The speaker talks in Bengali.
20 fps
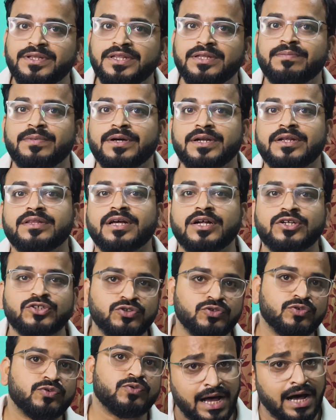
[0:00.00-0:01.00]
পেতে পারে তার
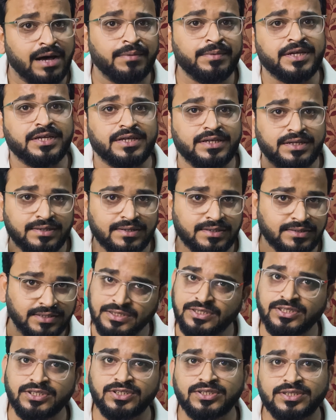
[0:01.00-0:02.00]
জন্য আমি
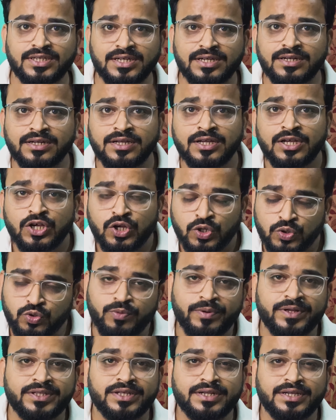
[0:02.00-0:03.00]
শিশির স্যার
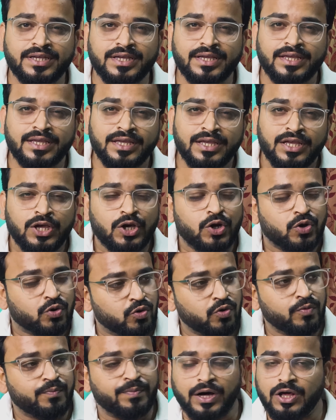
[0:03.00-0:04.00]
তোমাদেরকে
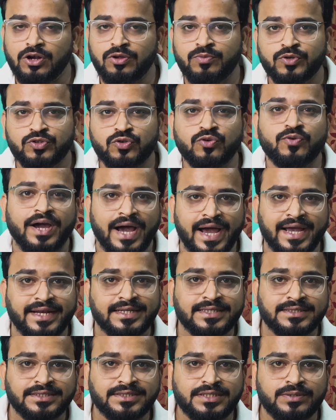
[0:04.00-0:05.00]
খুব ভালো মতো
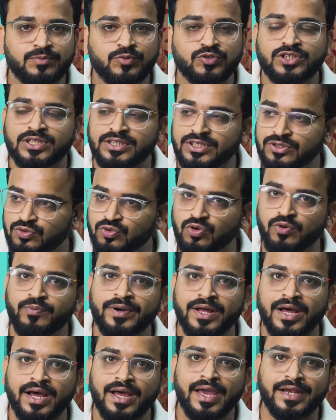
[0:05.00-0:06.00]
গাইডেন্স দেবো যাতে
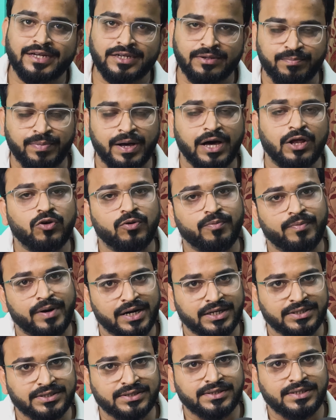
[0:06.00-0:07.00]
তোমরা একটা ভালো
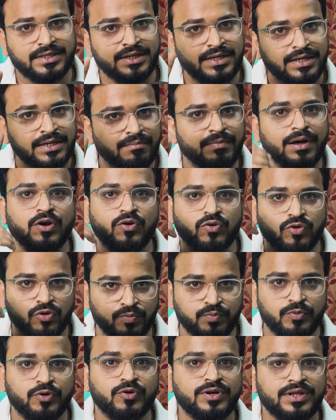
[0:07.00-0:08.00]
মার্কস নিয়ে ভালো
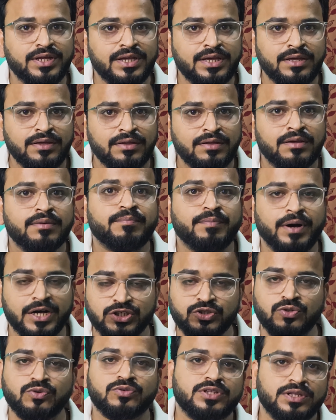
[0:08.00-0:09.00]
নম্বর নিয়ে পাশ
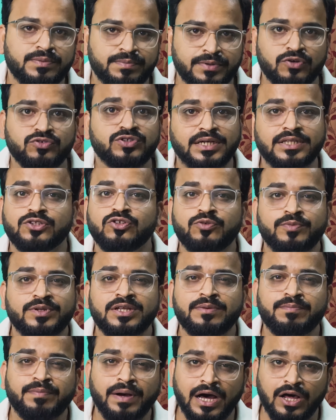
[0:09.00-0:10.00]
করতে পারো যাতে
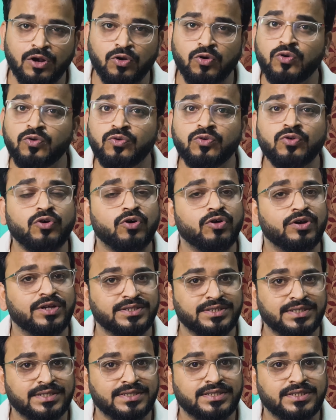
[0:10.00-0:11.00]
তোমাদের ভালো কোনো
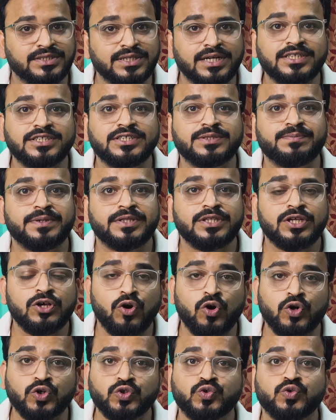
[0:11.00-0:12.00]
কলেজে চান্স পেতে
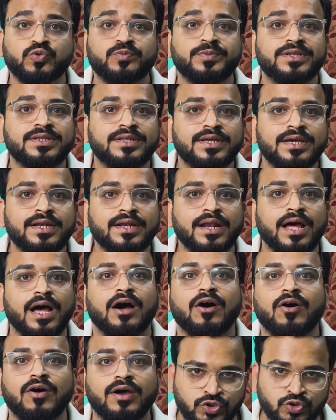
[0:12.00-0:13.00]
অসুবিধে না
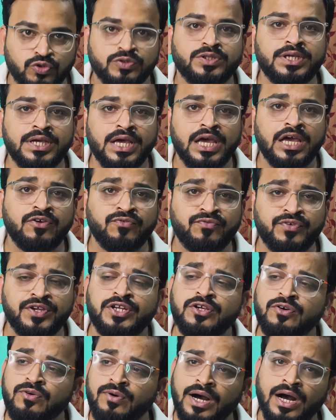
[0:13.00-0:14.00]
হয় যদি এই
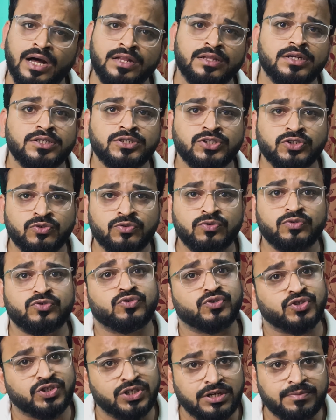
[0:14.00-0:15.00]
ভিডিও আদার্স কোনো
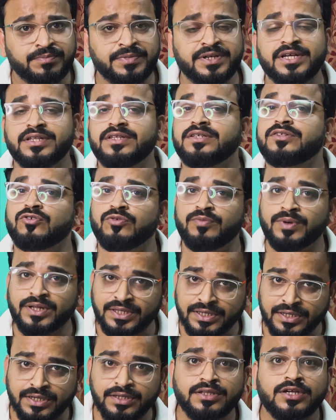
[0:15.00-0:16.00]
সোশ্যাল মিডিয়াতে তোমরা
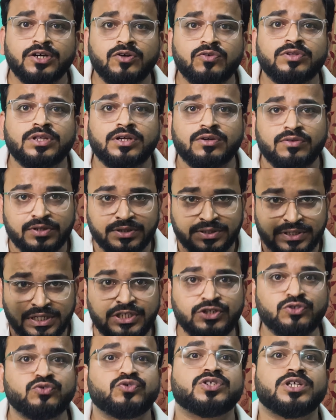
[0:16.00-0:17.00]
দেখে থাকো তাহলে সেই
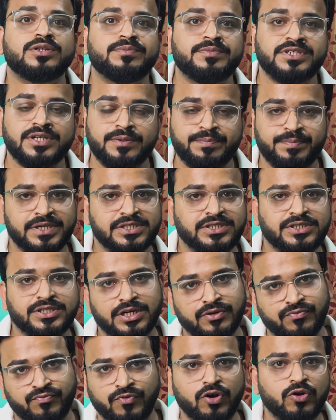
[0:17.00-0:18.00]
সোশ্যাল মিডিয়া
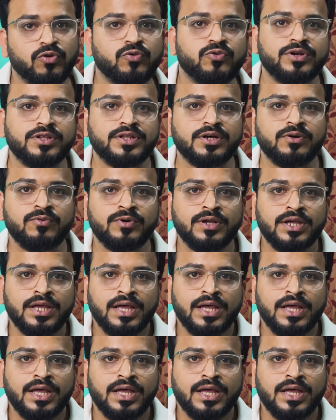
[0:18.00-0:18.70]
পেজটাকে ফলো করে দাও